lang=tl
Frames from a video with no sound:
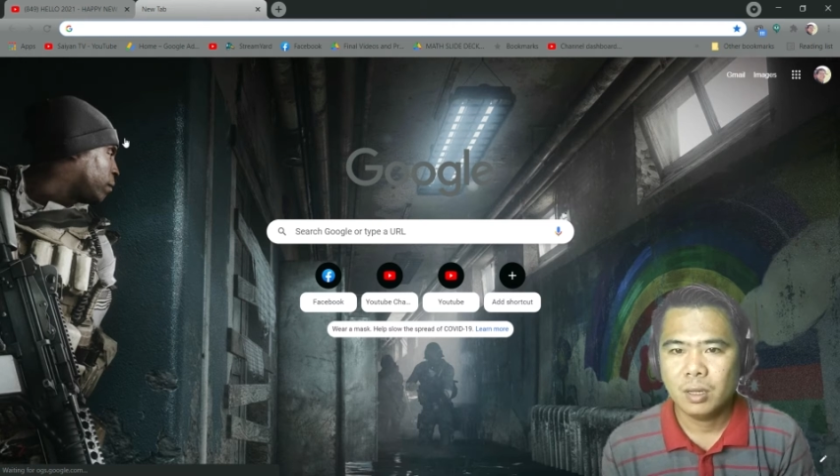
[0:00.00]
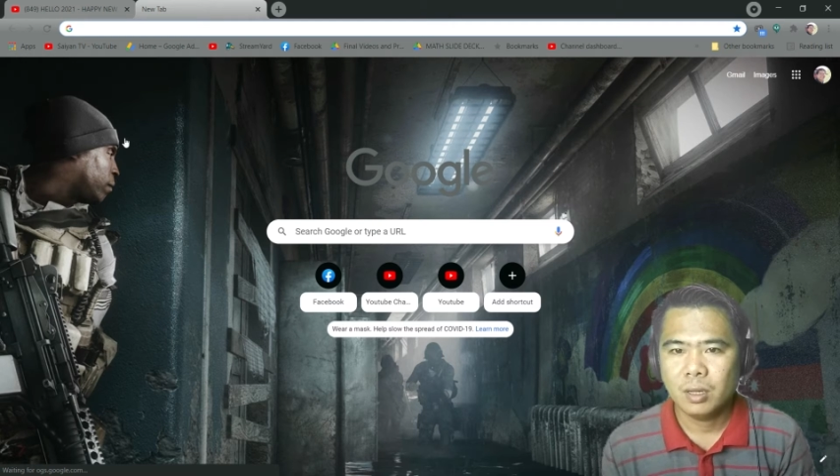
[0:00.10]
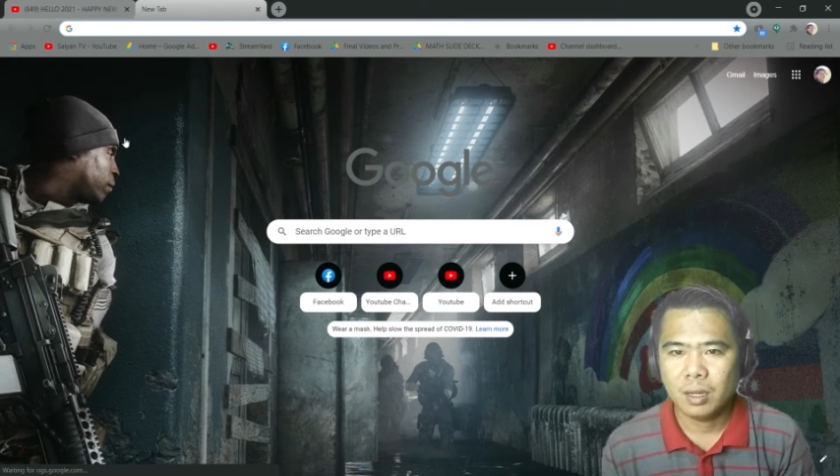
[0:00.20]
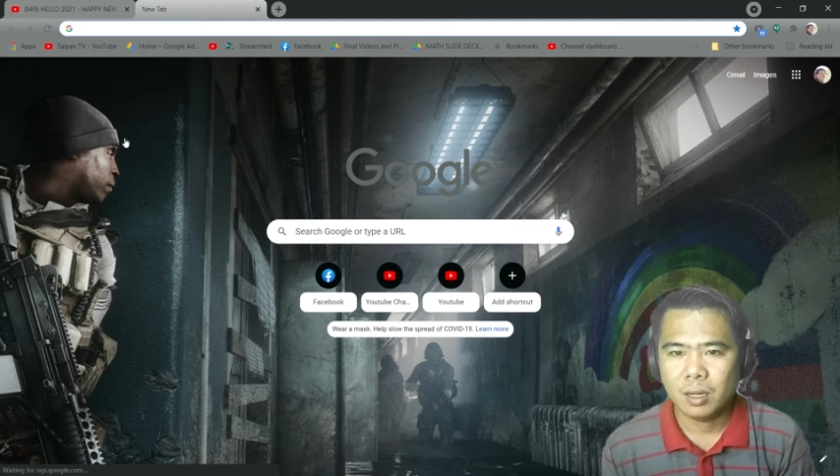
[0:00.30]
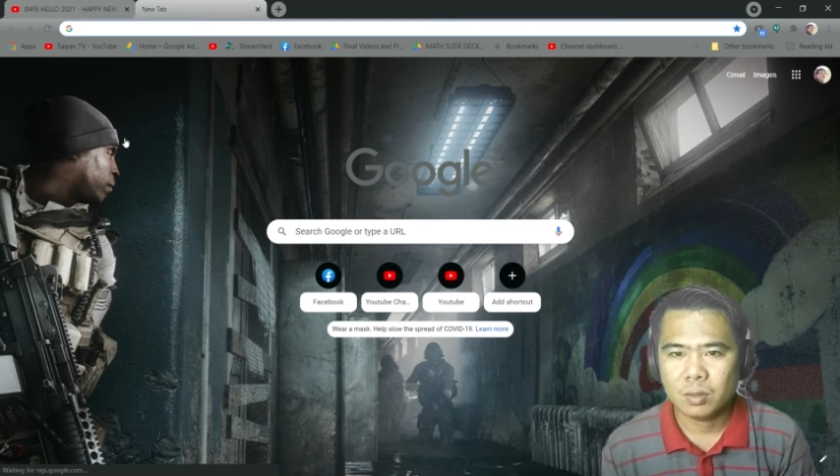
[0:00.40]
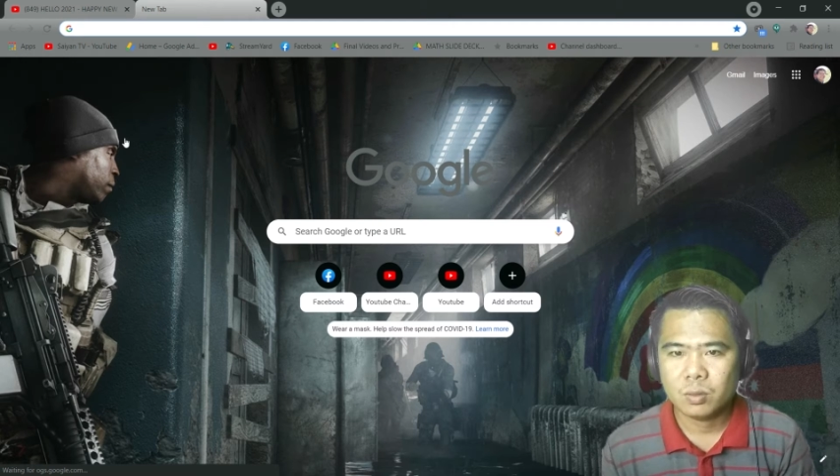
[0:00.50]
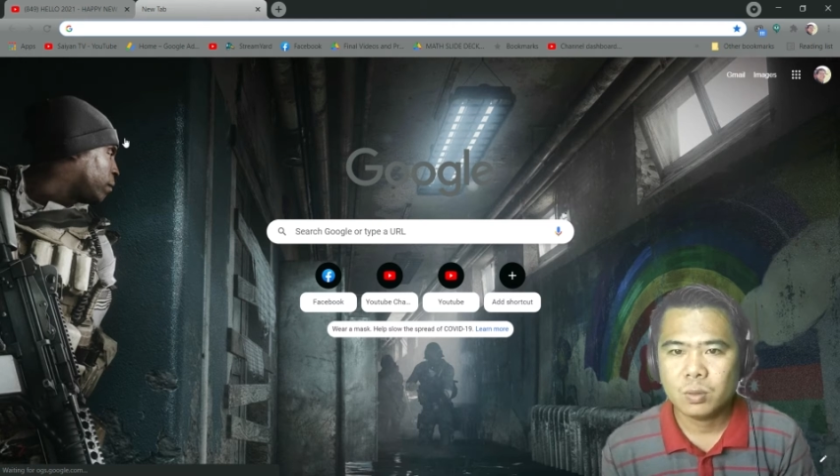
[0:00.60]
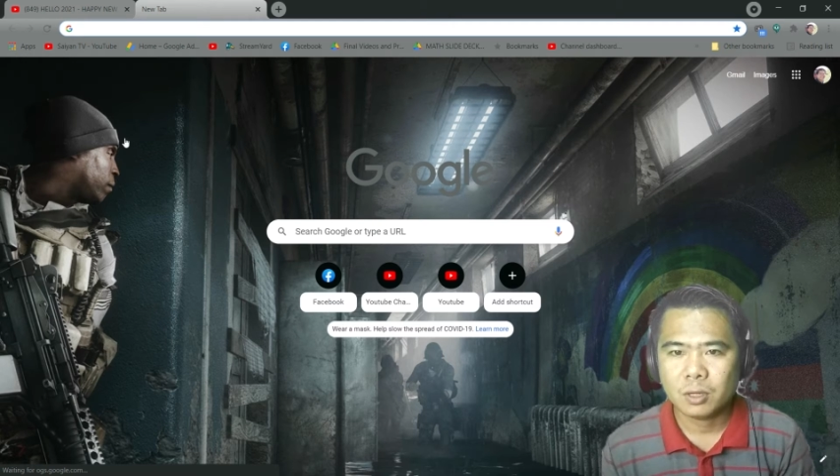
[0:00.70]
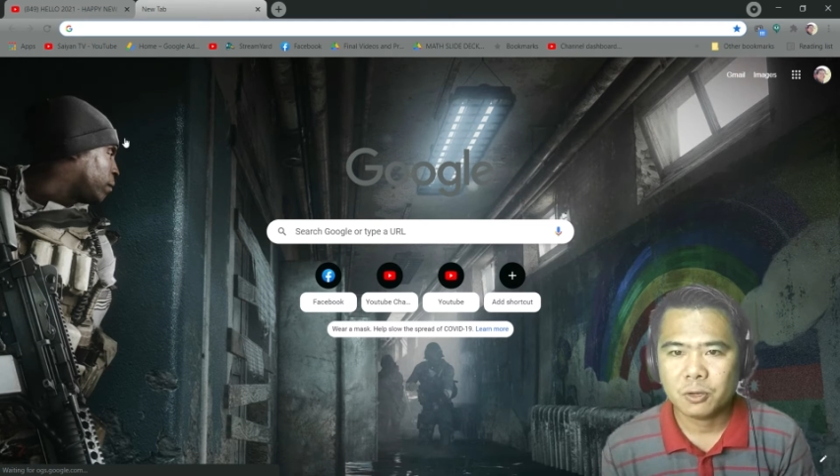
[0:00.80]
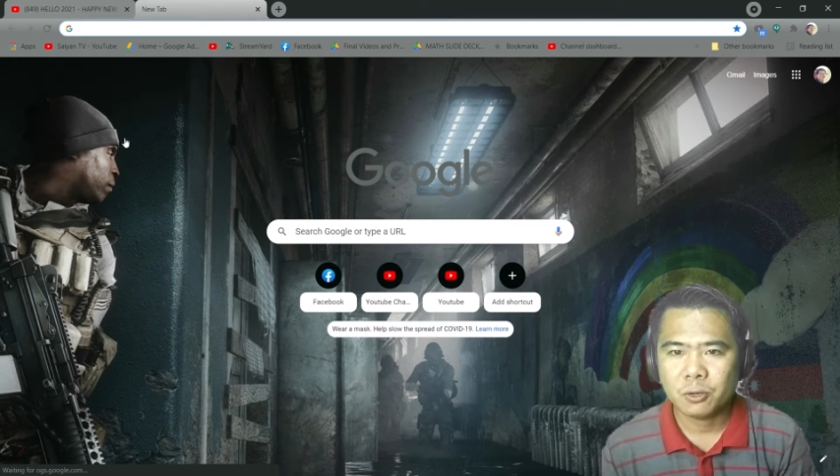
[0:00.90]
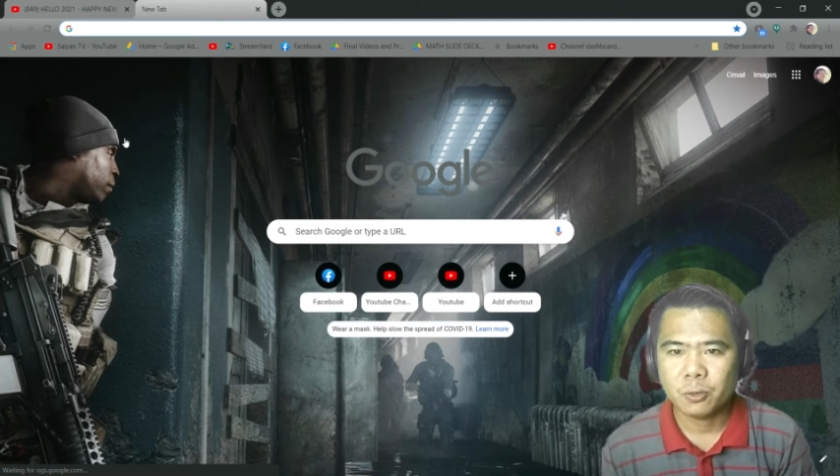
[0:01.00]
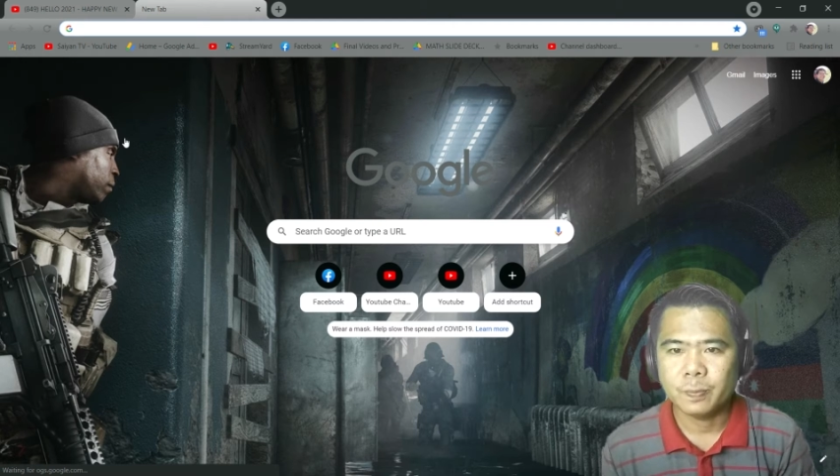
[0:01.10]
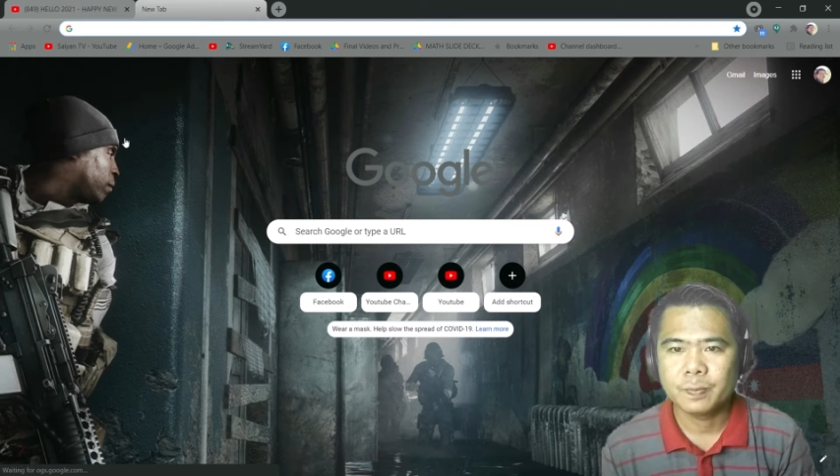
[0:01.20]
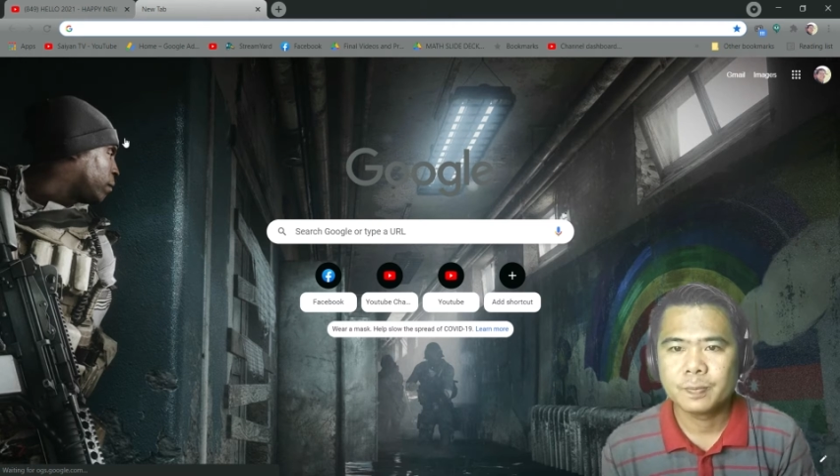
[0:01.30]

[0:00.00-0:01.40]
uh, Google Chrome.